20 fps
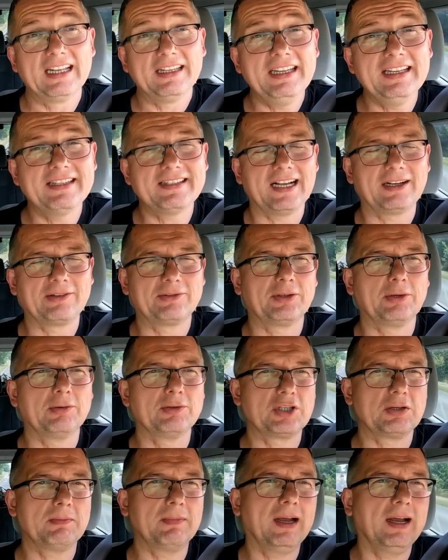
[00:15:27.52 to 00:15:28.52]
granica,
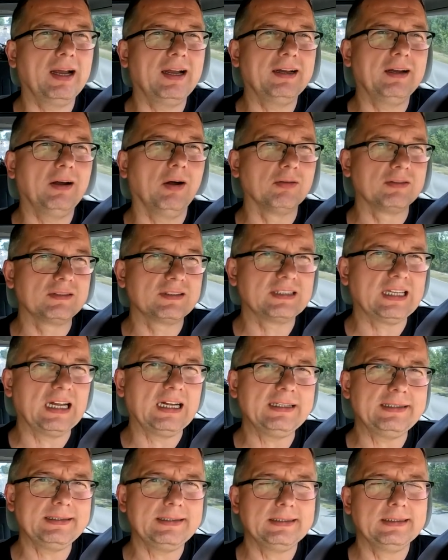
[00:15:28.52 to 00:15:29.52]
którą trzeba
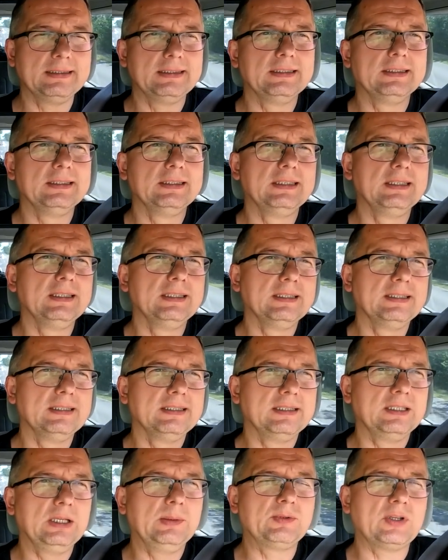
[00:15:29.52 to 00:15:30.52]
odstać
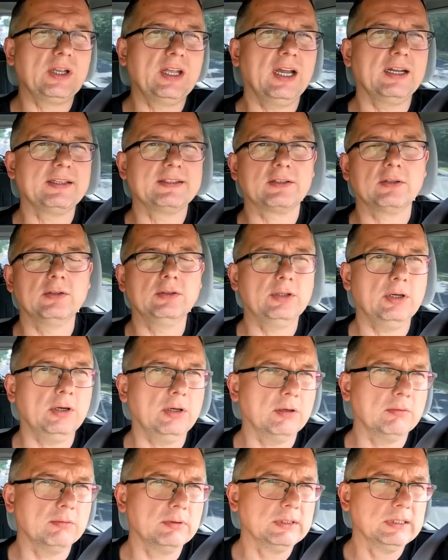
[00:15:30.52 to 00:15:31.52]
i przejechać z
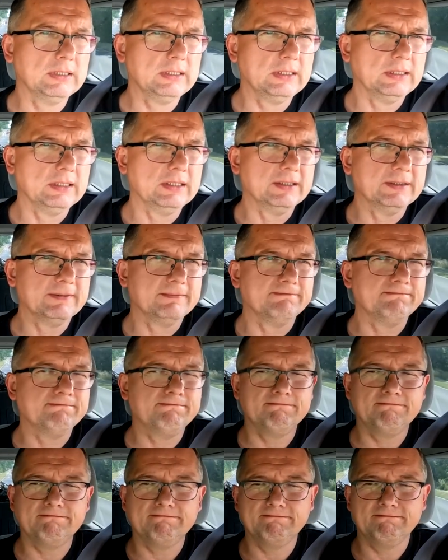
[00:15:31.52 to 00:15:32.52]
kontrolą.
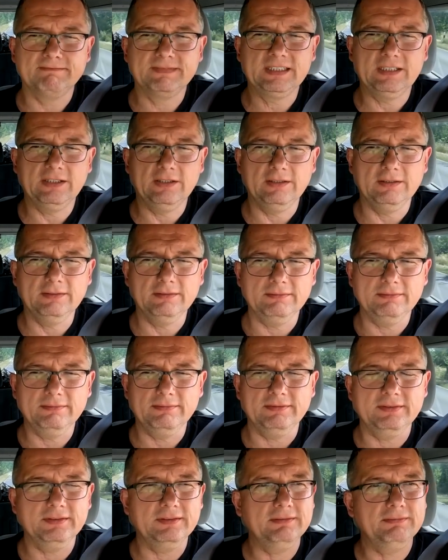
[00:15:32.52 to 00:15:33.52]
No,
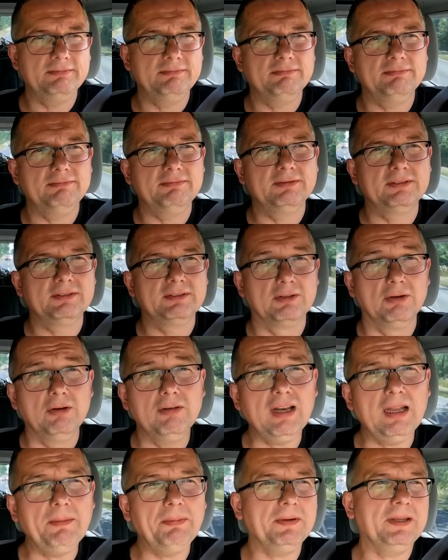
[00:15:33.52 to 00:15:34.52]

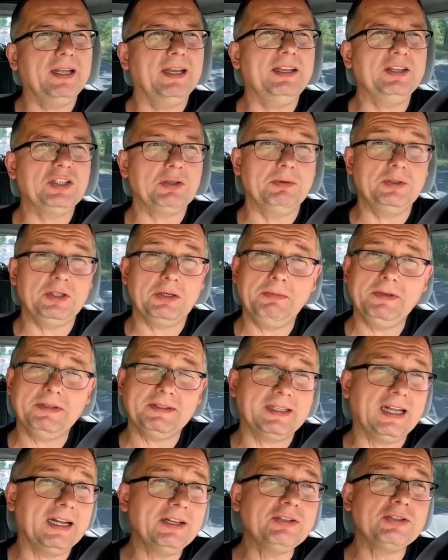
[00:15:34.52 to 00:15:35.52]
Google podaje, że będziemy
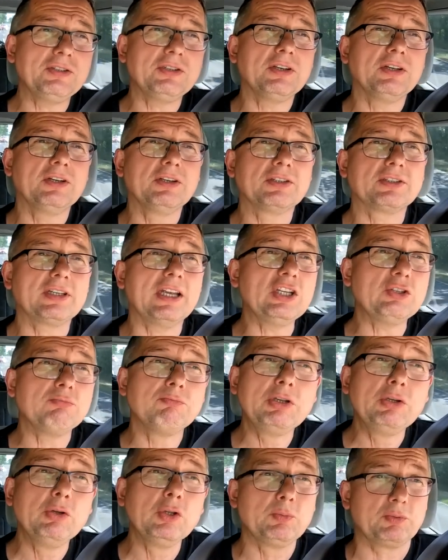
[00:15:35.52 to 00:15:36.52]
stać 6
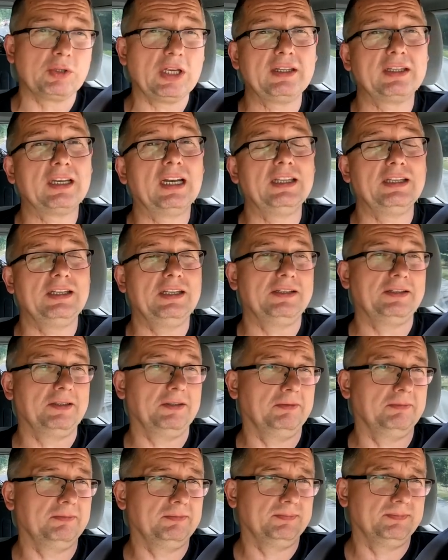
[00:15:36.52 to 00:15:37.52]
minut przed granicą.